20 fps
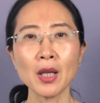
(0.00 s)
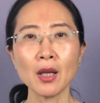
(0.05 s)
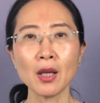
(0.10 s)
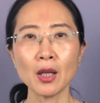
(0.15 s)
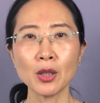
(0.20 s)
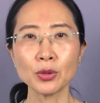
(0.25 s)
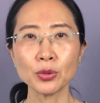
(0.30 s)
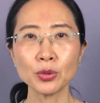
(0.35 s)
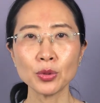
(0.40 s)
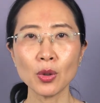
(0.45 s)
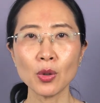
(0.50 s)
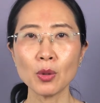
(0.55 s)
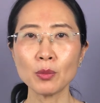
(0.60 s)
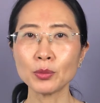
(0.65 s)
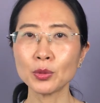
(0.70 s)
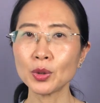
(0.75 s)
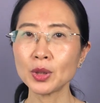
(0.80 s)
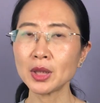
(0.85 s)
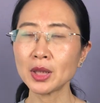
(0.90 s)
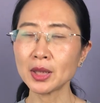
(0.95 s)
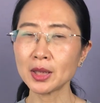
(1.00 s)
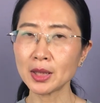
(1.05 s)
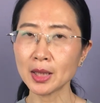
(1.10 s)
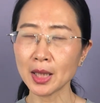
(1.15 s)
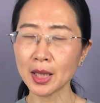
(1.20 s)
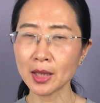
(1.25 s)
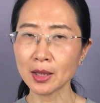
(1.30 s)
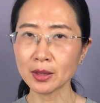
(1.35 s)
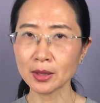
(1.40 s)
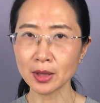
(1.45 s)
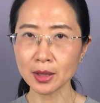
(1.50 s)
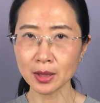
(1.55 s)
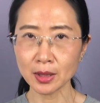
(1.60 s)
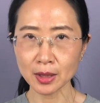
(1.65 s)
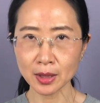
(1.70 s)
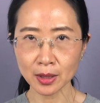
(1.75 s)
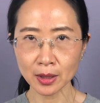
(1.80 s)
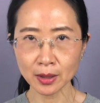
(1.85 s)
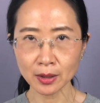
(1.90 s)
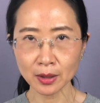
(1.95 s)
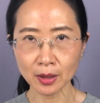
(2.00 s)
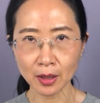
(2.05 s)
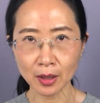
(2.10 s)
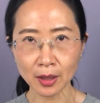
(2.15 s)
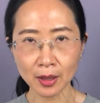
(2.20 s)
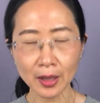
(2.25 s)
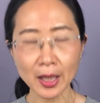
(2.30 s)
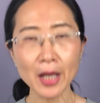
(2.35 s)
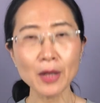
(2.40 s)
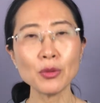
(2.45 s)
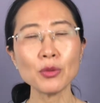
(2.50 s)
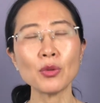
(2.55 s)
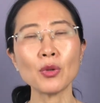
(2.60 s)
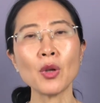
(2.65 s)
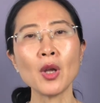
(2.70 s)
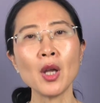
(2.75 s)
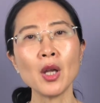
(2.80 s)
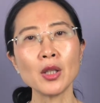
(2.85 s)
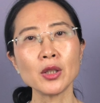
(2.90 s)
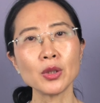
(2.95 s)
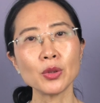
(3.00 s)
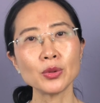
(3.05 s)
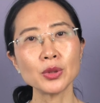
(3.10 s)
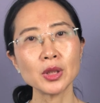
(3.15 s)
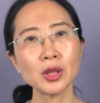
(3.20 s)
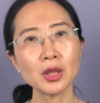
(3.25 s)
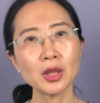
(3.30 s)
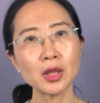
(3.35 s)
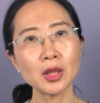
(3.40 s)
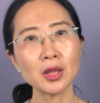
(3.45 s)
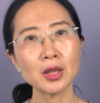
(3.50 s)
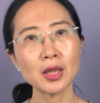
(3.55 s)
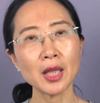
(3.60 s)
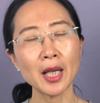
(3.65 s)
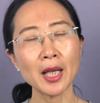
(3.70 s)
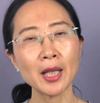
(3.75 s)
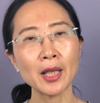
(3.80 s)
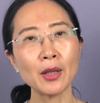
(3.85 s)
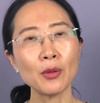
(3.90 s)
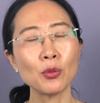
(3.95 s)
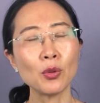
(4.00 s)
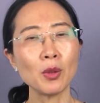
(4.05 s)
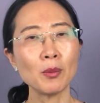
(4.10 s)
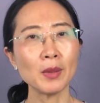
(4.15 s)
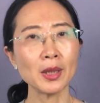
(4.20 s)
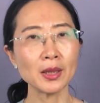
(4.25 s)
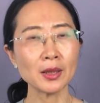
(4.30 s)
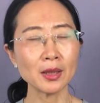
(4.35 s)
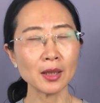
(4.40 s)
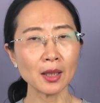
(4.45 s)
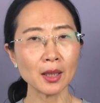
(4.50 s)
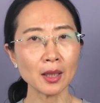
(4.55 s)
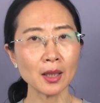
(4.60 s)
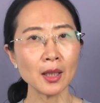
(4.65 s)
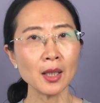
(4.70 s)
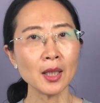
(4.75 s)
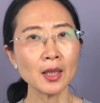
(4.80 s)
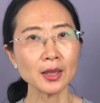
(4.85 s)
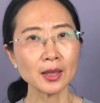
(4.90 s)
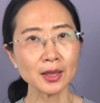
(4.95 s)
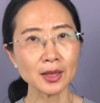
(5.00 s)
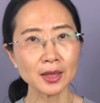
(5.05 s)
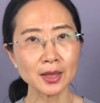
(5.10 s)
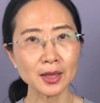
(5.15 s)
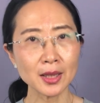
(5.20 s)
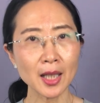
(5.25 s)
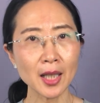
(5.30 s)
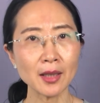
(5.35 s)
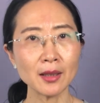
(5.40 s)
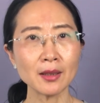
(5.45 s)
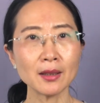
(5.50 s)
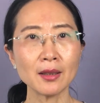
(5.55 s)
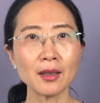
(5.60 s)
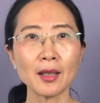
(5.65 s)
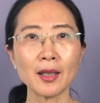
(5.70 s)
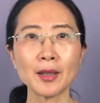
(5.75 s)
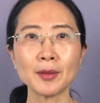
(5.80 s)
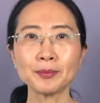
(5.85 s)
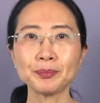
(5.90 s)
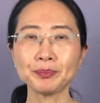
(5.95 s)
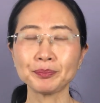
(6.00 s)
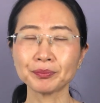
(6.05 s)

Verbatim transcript: 呃，如果我们对这些进行呃干预，尤其是在我们的胰腺的